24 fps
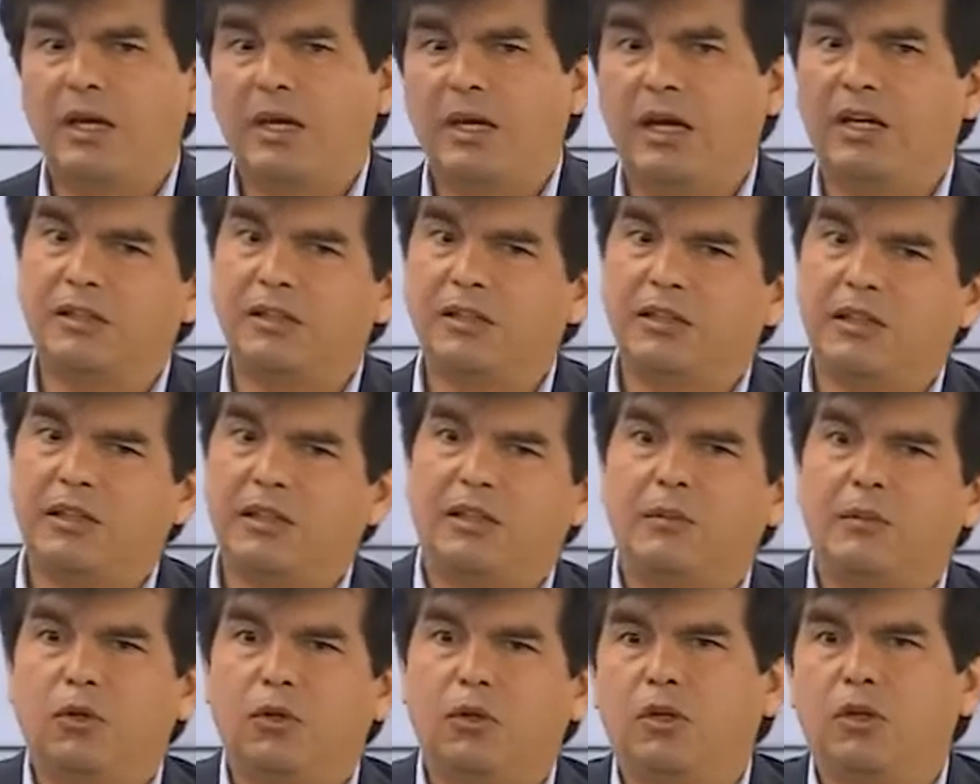hay
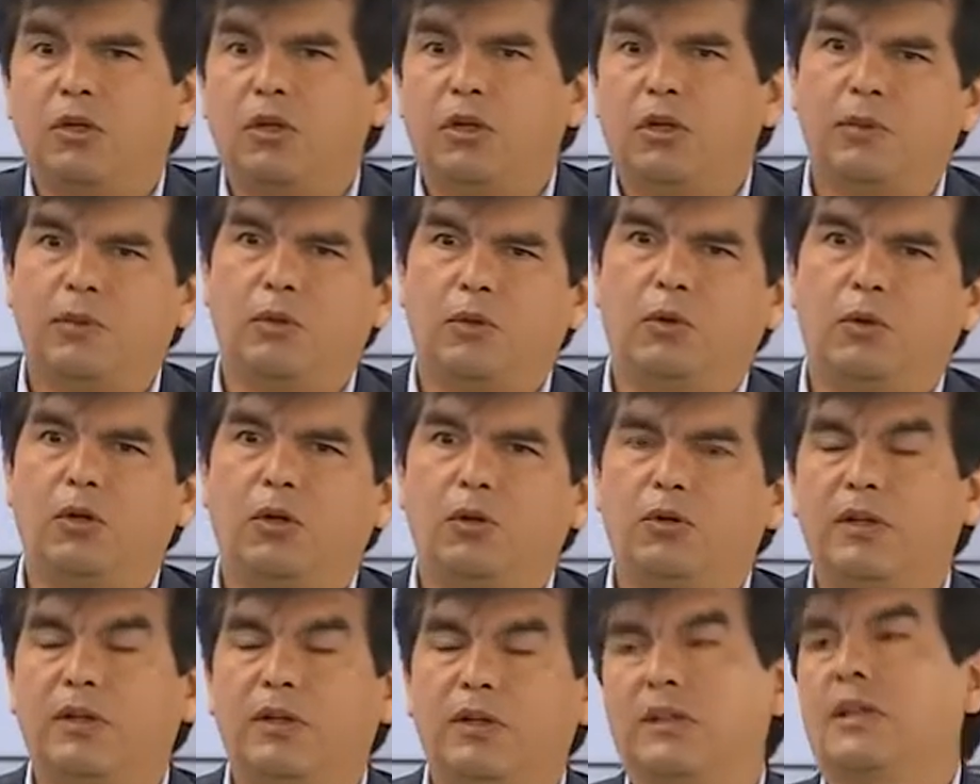30 millones de
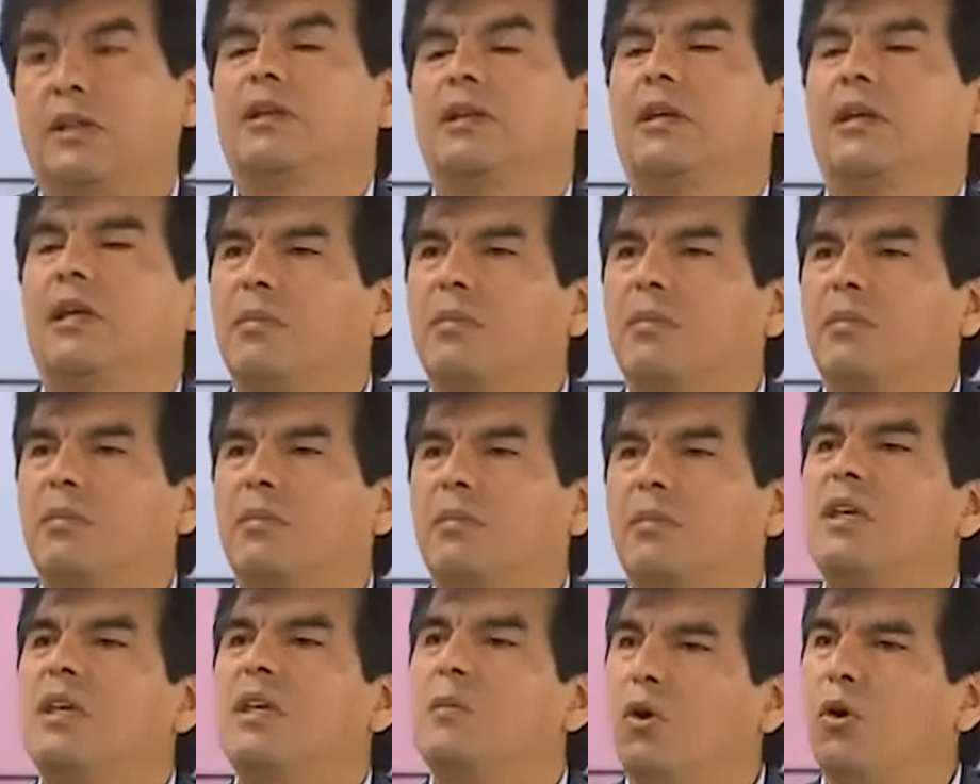peruanos que tendrían el
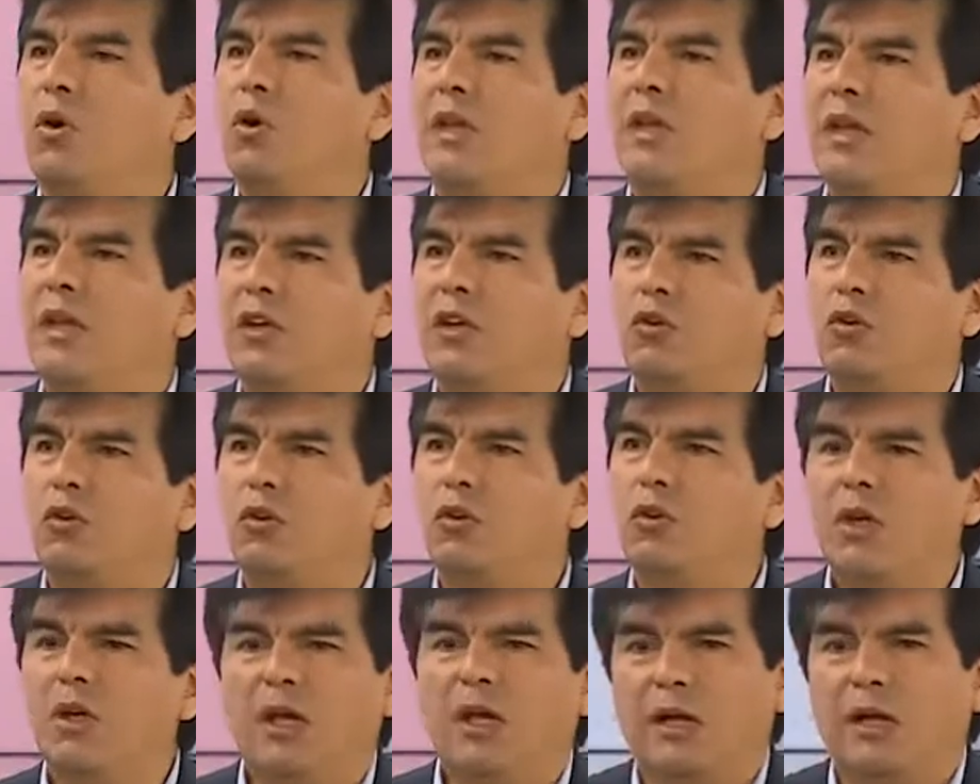mismo
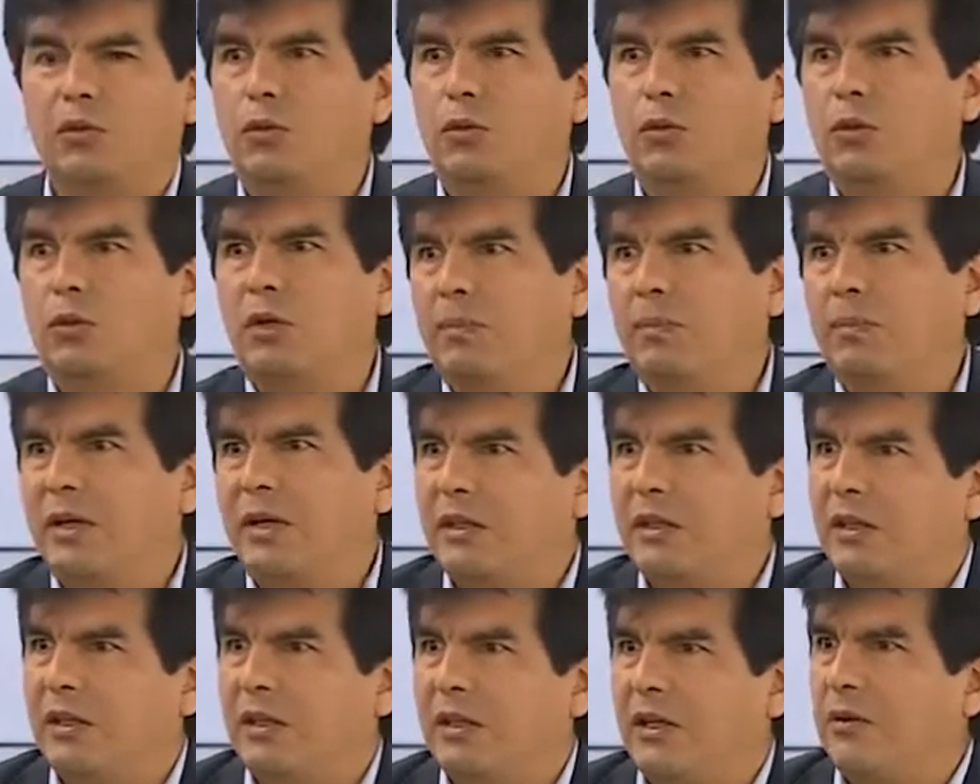derecho a tomar
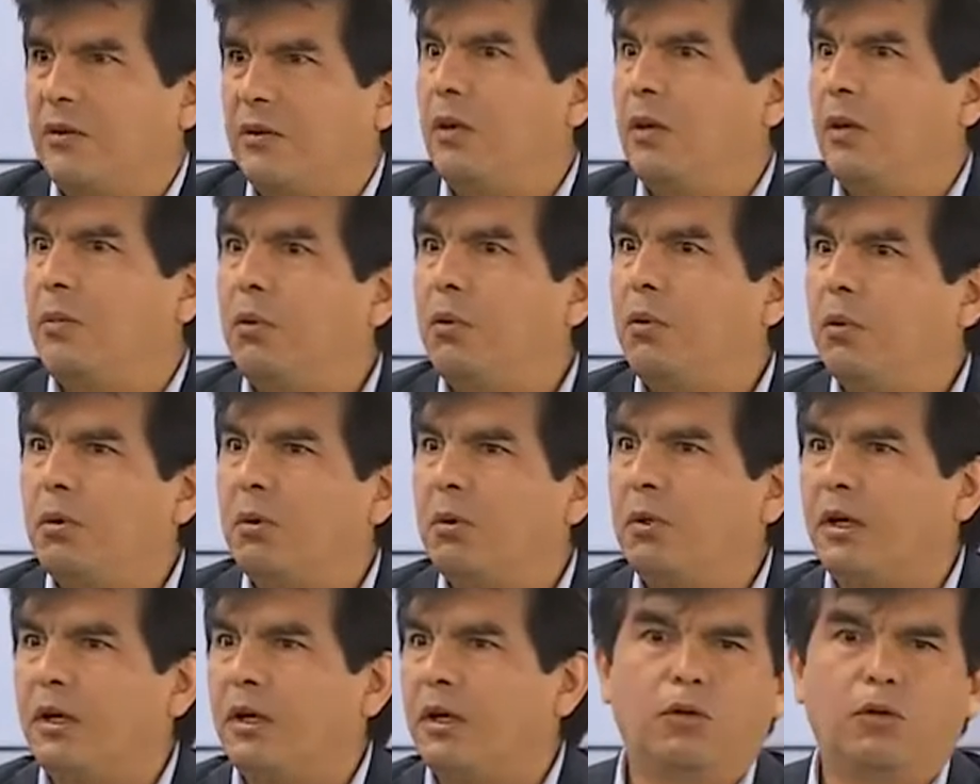parte de la vía
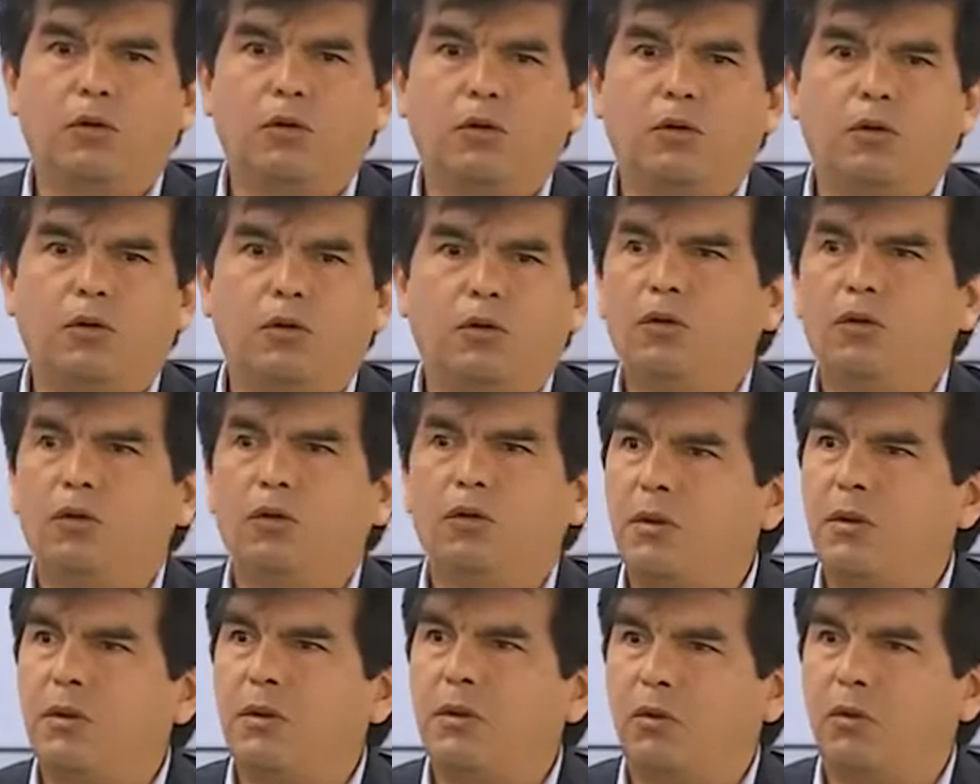pública, y como
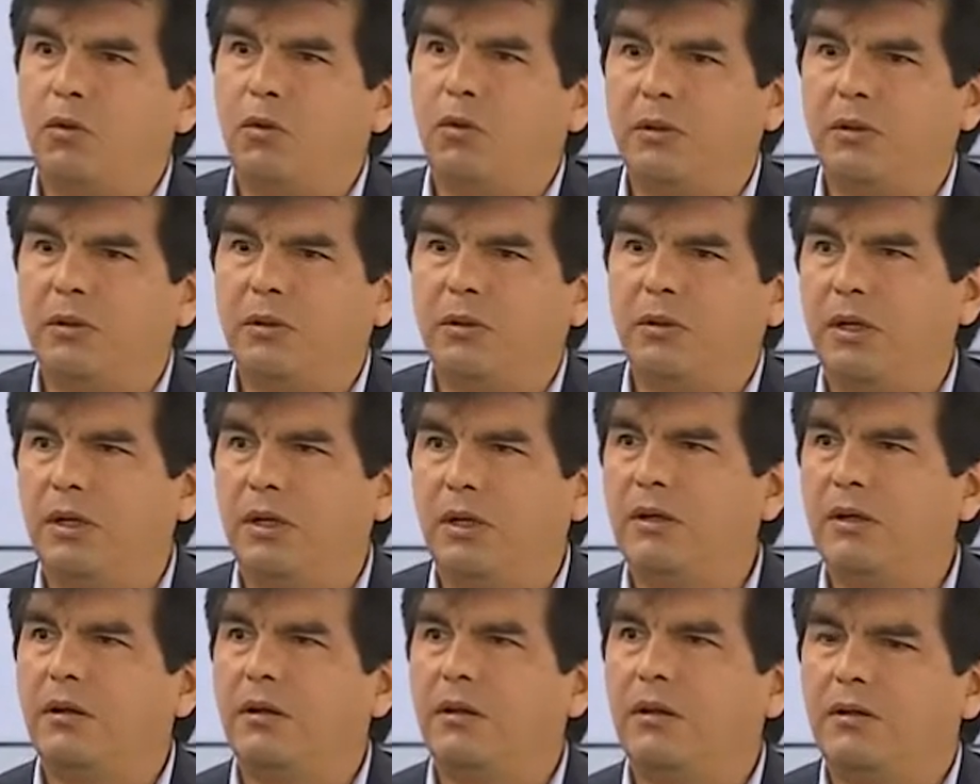eso es
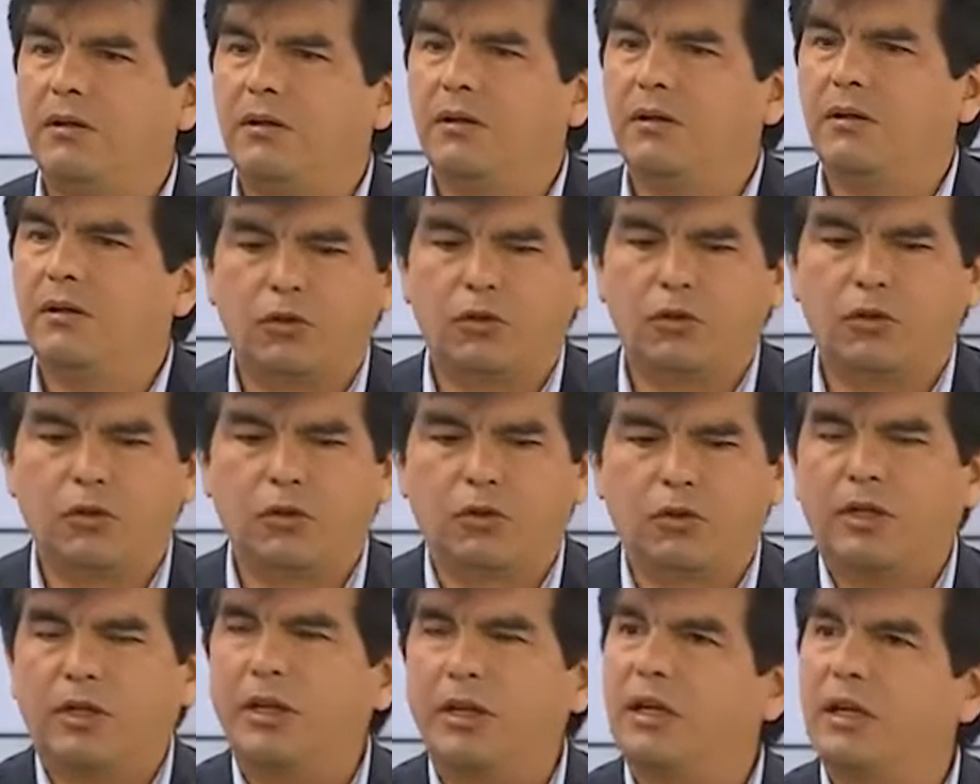imposible,
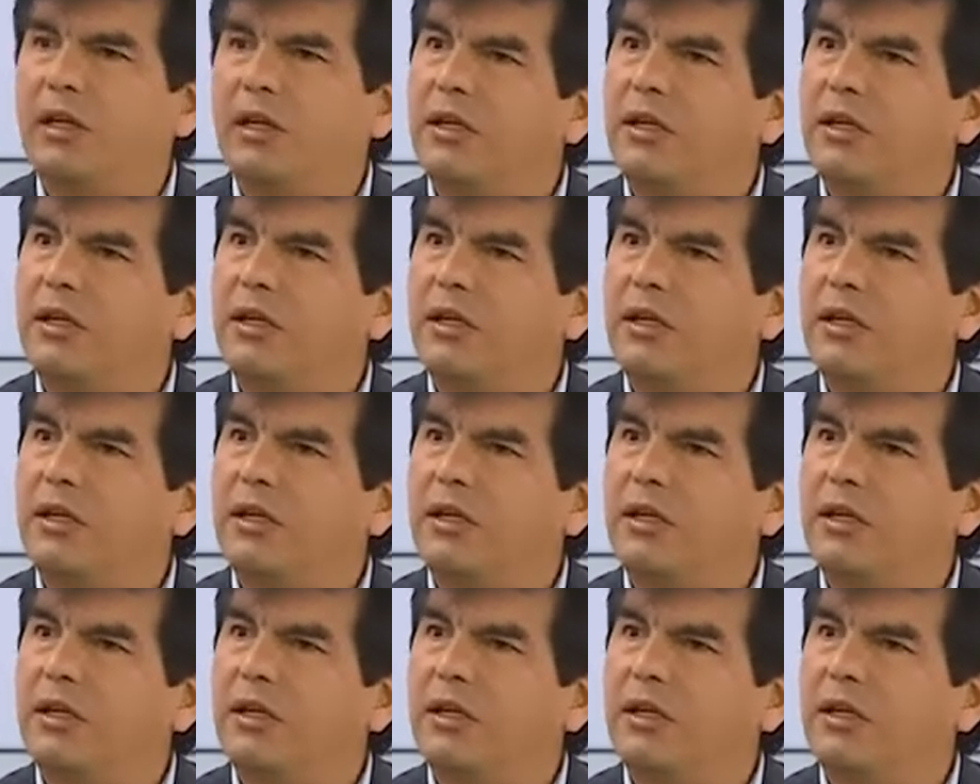señores, la